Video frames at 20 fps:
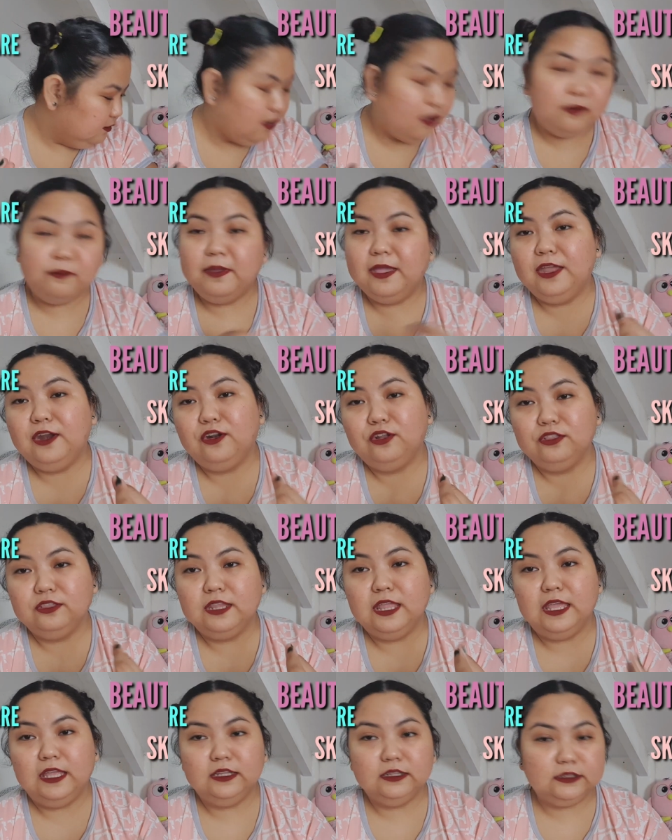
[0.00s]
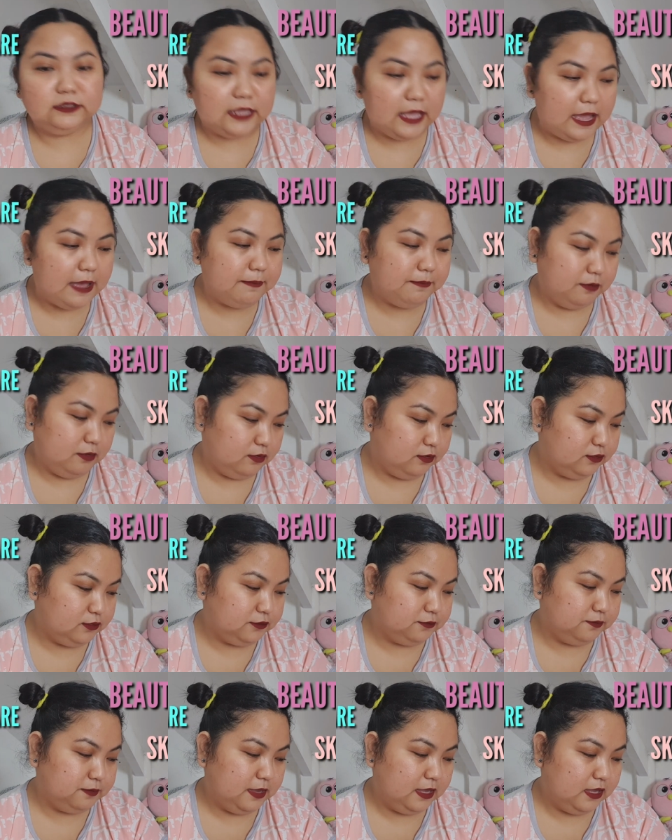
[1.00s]
So, meron din.
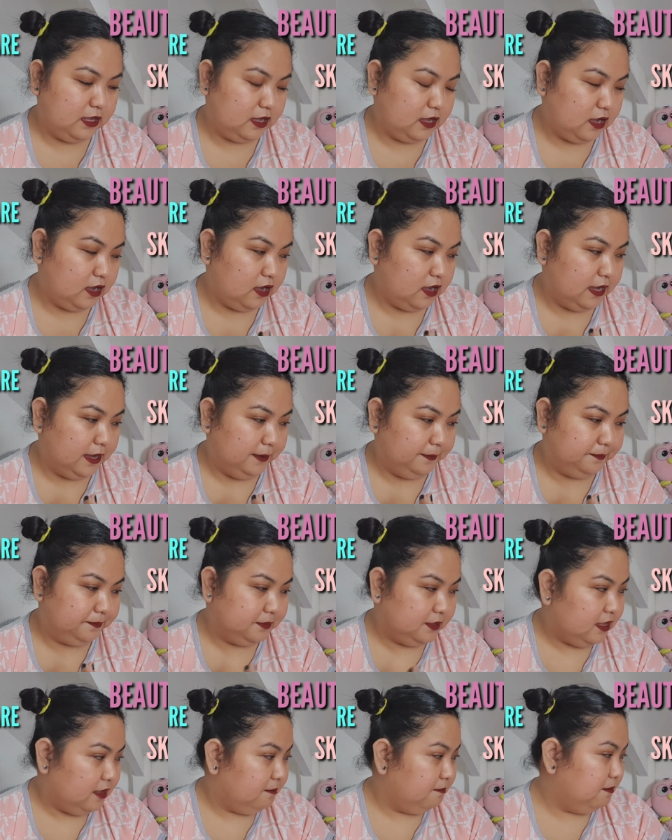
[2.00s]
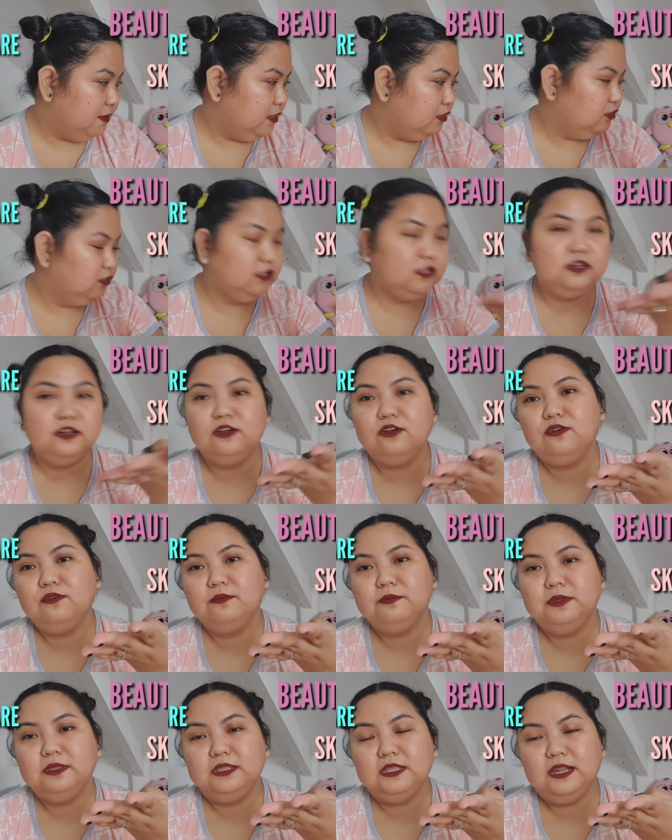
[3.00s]
Tapos, may, um, meron din
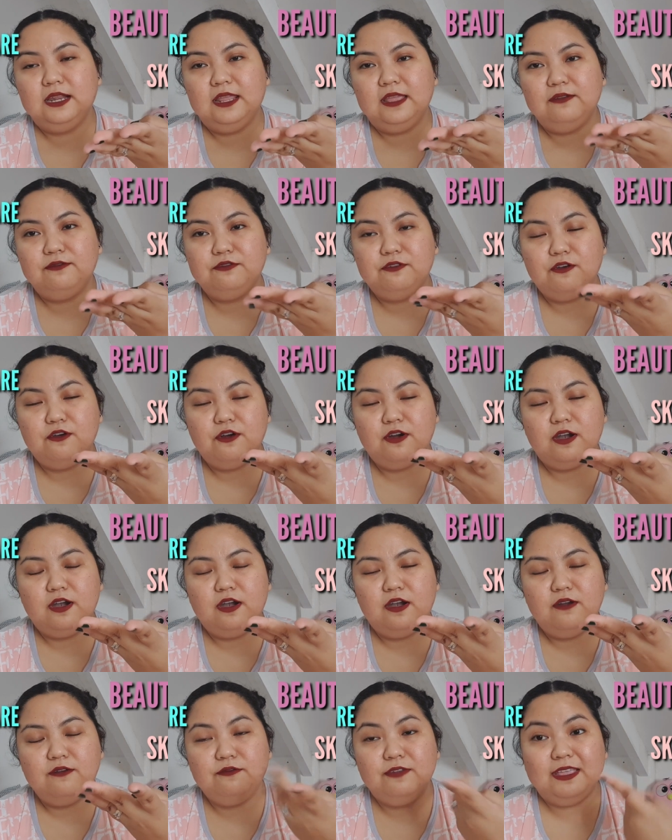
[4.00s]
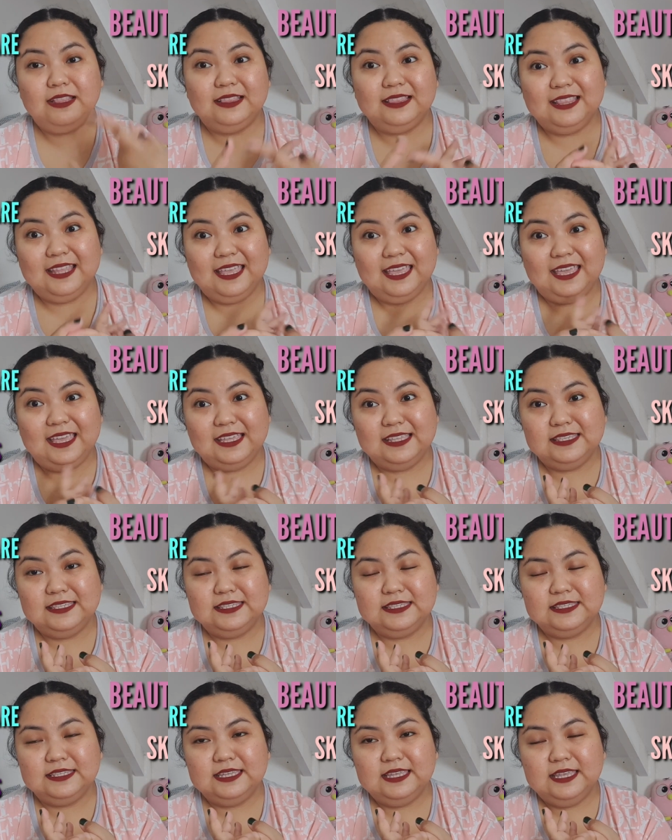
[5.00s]
akong binili for fitness
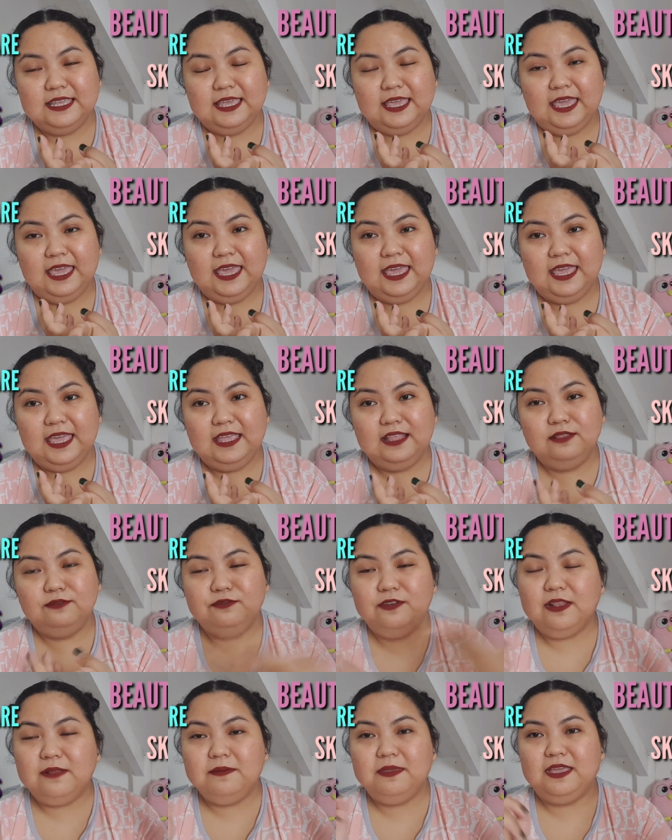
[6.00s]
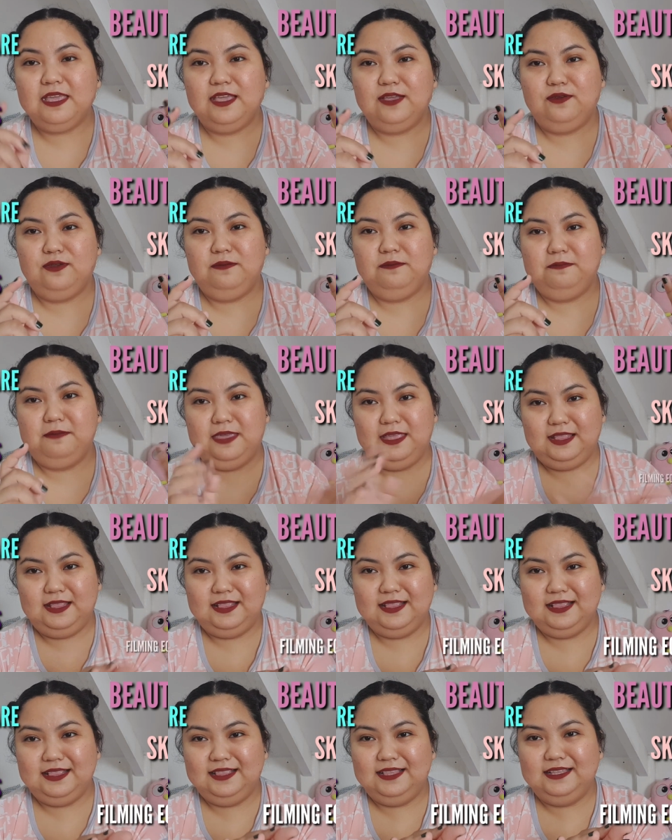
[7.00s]
and filming equipment.
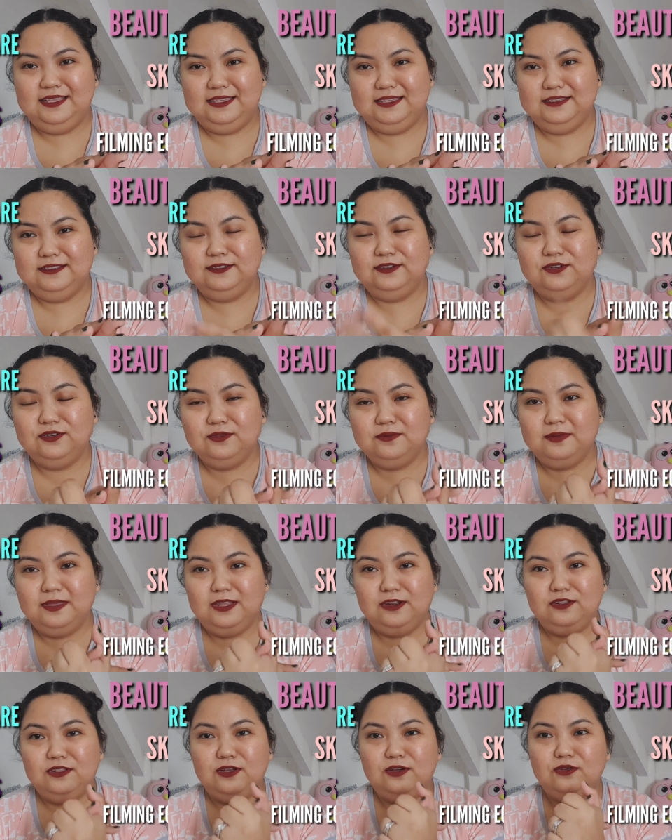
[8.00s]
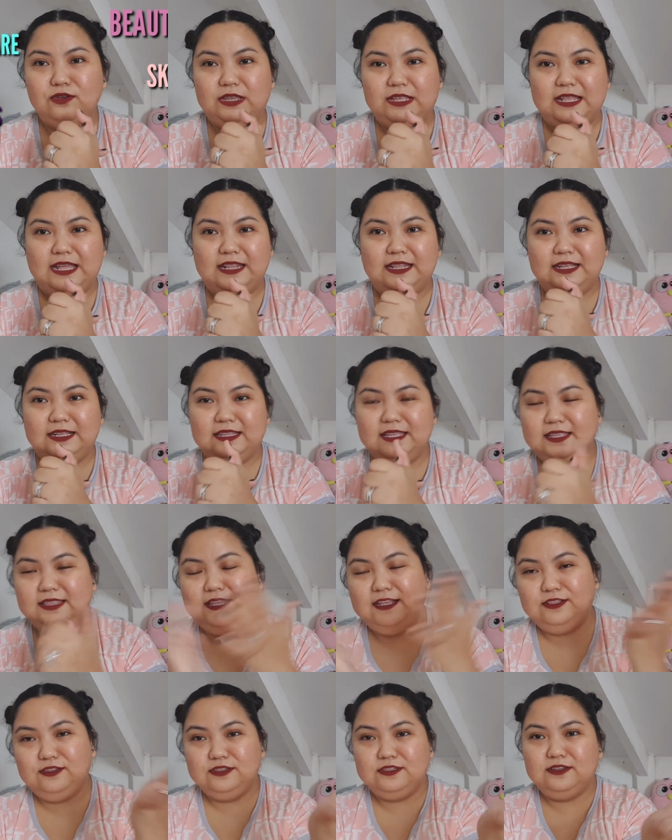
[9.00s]
So, meron akong idadagdag
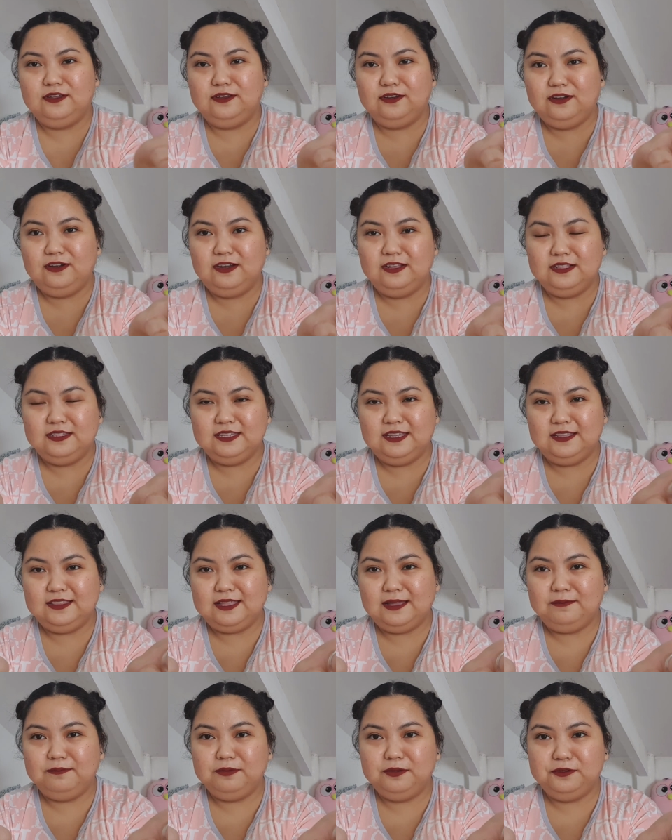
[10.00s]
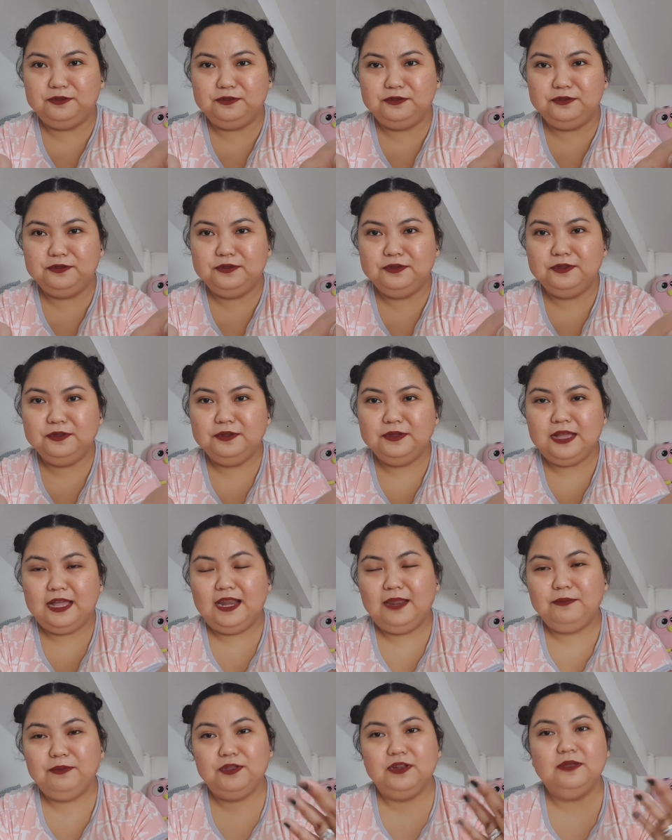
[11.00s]
dito sa current setup ko
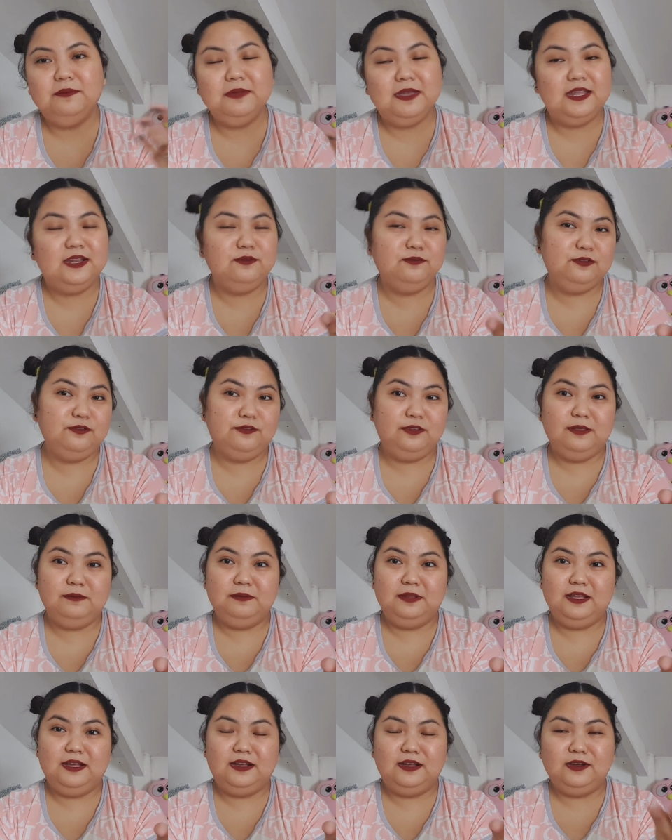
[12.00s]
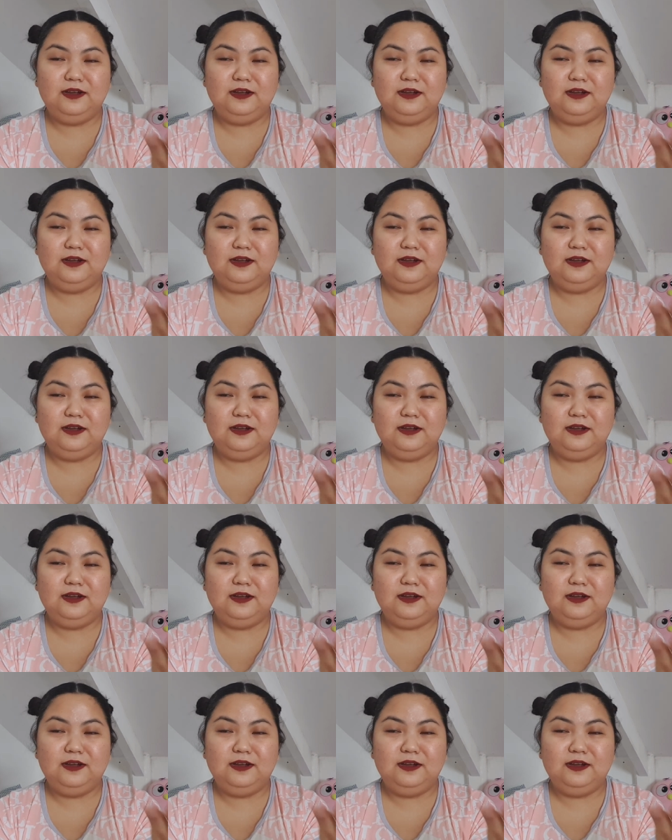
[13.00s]
alam nyo naman, nag film lang